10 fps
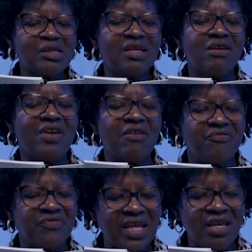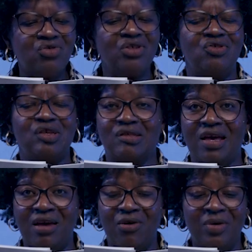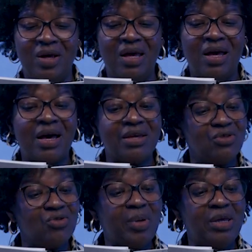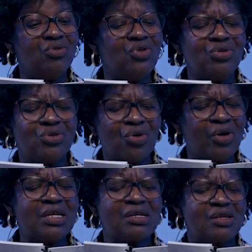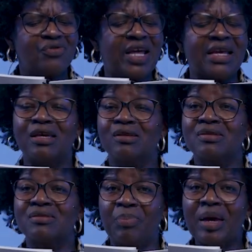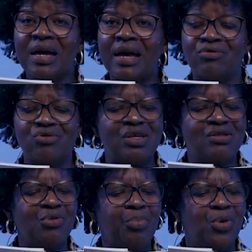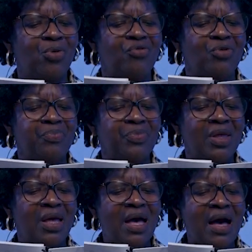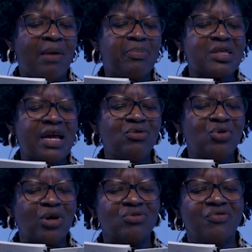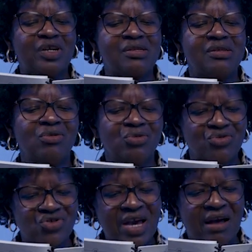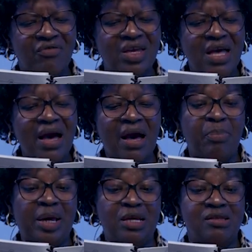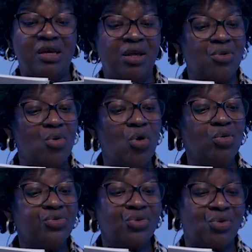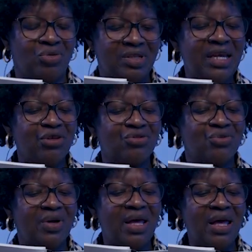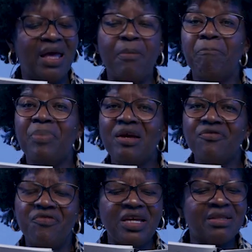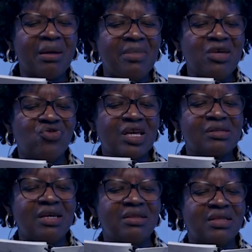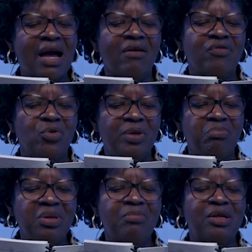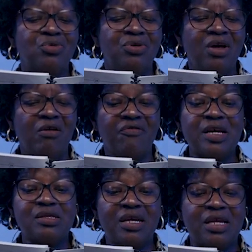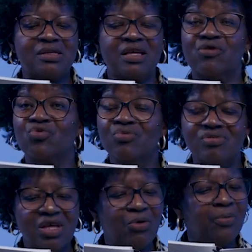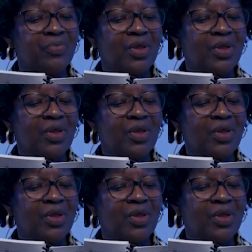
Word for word: esteve à frente de Israel, a despeito de todas as fraquezas e pecados deste povo apesar do nosso versículo-chave aparecer em outro contexto, é perfeitamente aceitável e bíblico fazer essa junção,